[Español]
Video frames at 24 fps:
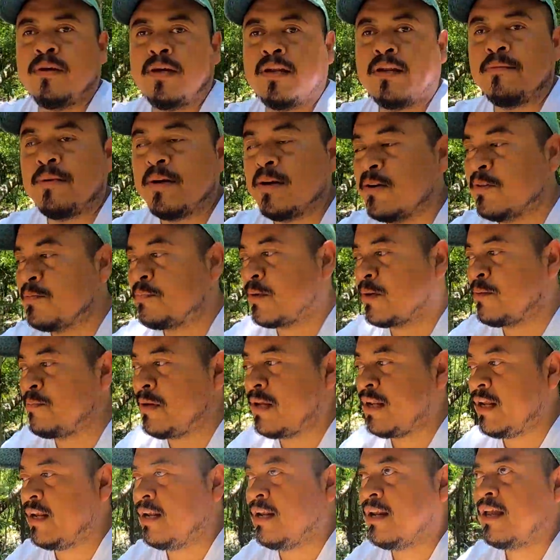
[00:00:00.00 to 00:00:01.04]
Bien amigos, pues
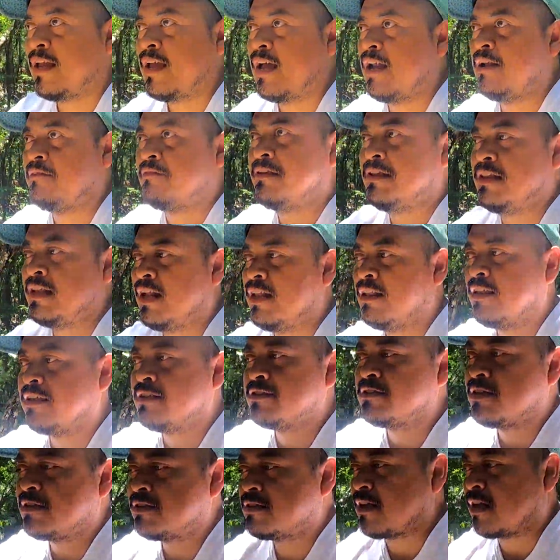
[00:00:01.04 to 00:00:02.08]
miren, al final
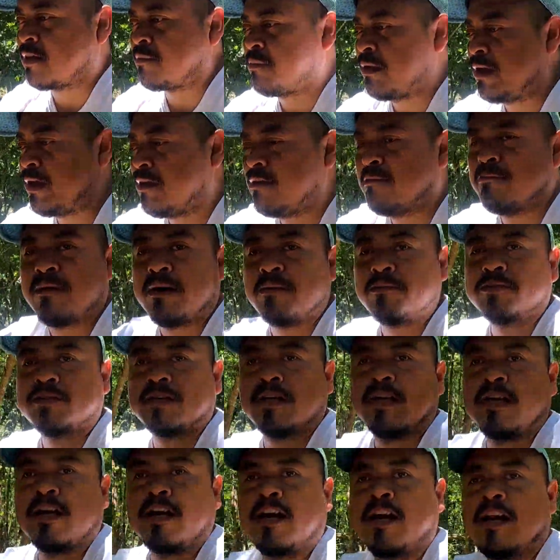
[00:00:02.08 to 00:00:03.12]
de este SAC B
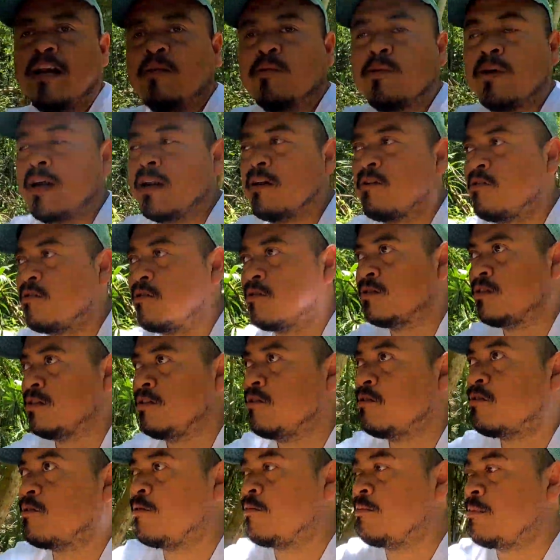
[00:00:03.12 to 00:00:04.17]
vamos a llegar al lugar
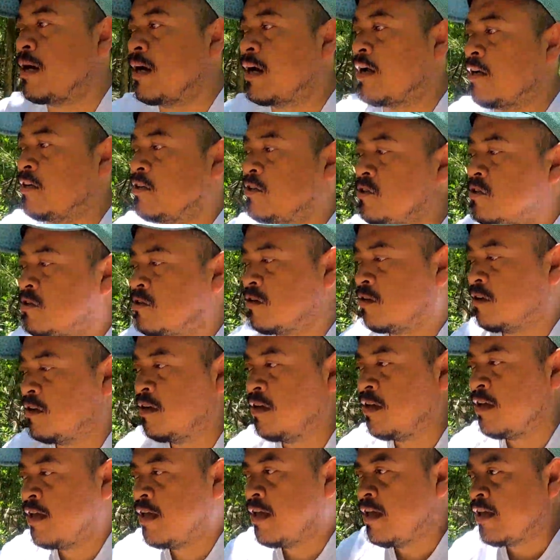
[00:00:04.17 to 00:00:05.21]
conocido como Macanchoc,
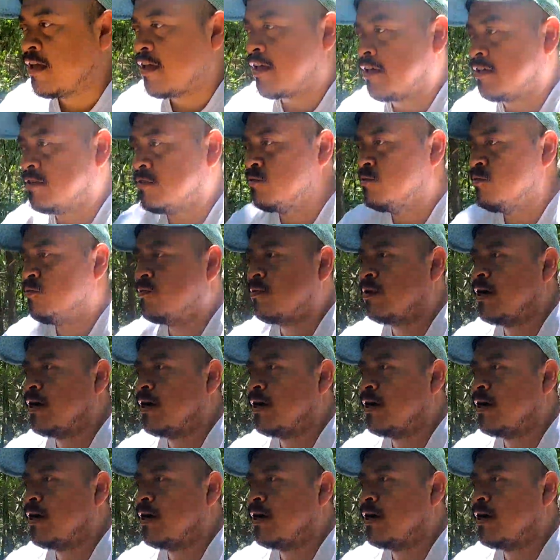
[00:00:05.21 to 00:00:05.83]
que es un